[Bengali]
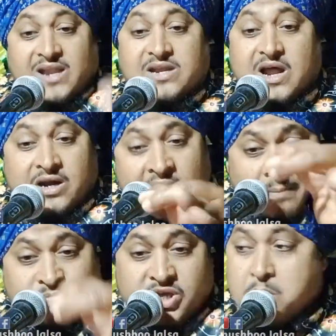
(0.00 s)
আল্লাহর
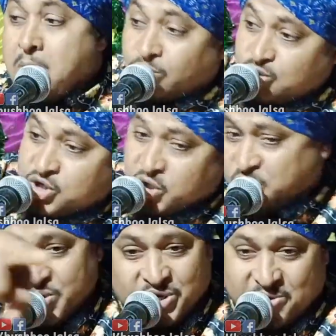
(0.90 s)
নাম দিয়ে মানুষকে
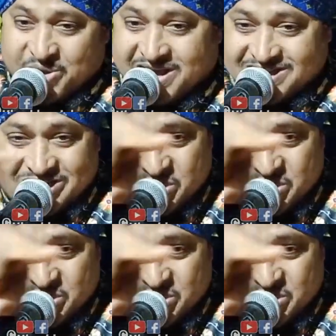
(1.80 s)
তৈরি করা